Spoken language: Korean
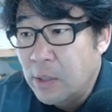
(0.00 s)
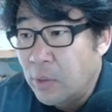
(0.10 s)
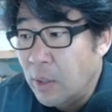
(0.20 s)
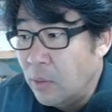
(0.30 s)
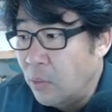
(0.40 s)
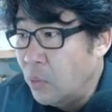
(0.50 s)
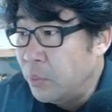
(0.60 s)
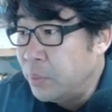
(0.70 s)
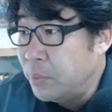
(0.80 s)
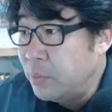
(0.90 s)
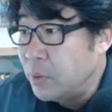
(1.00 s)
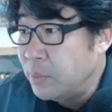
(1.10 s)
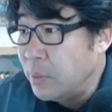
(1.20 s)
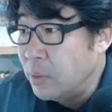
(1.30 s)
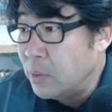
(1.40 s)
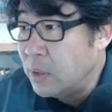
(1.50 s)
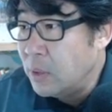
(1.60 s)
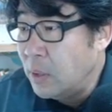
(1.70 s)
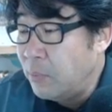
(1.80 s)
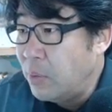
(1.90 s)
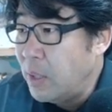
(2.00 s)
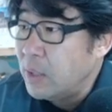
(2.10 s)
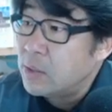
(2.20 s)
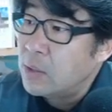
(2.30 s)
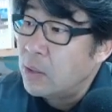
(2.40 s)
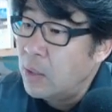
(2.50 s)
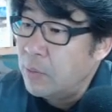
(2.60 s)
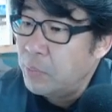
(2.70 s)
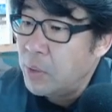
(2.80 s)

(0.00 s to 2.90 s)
이렇게 이 부분을 보시면 여기 기플랜이 있죠.